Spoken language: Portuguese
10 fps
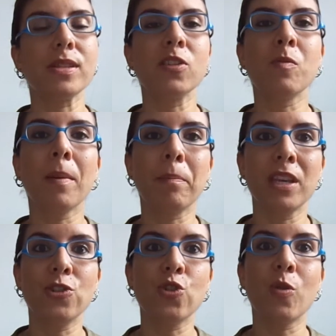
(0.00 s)
vocês um
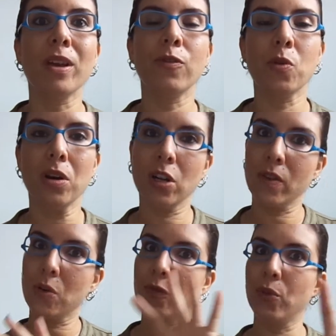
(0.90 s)
mapinha de como é que ficou a
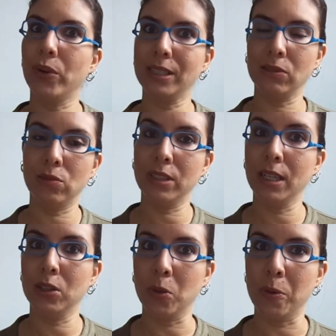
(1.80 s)
nova configuração do
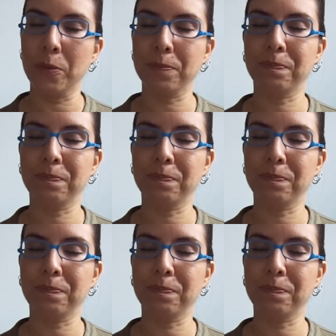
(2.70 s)
território.